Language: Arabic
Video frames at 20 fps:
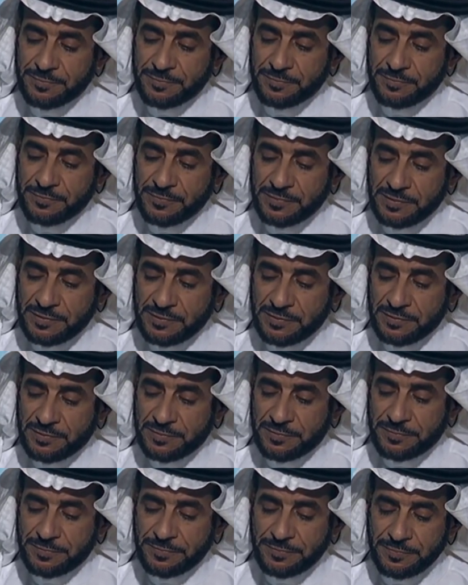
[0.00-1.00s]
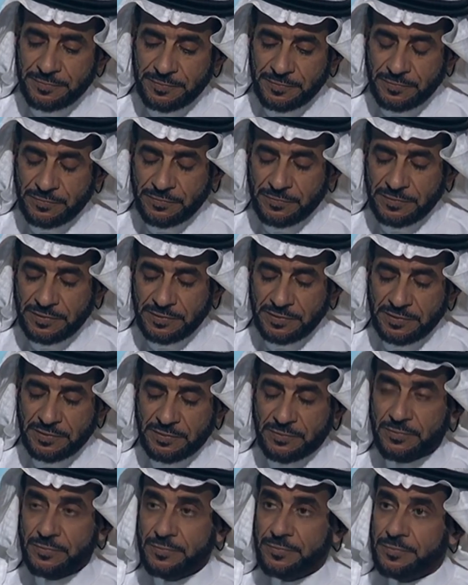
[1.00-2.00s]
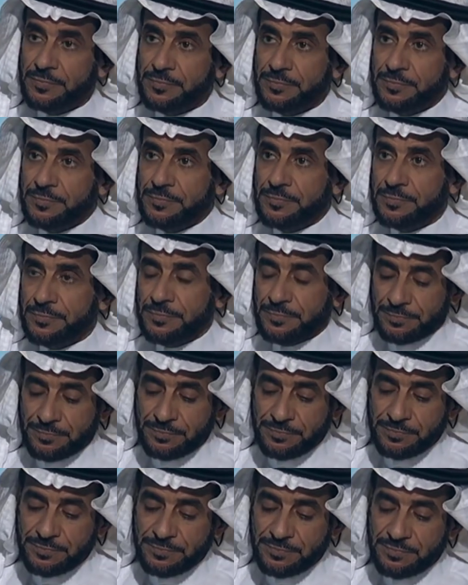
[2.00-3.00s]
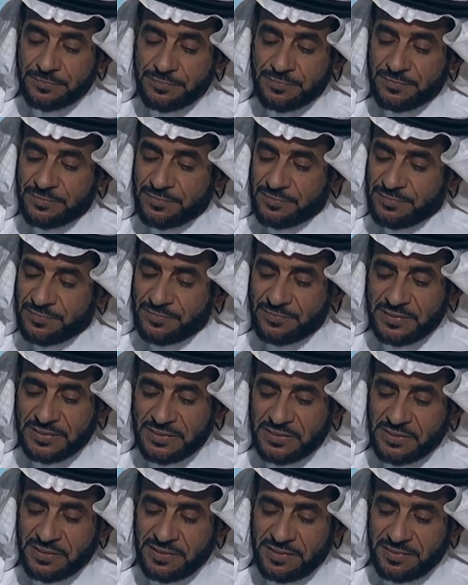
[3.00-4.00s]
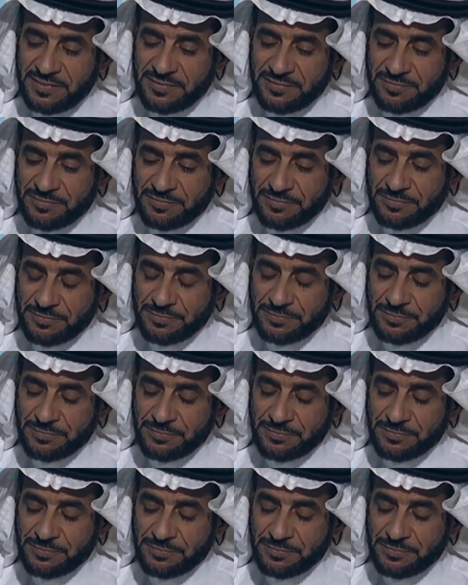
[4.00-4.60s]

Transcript: نعم فهذه الآية الكريمة فيها بشارة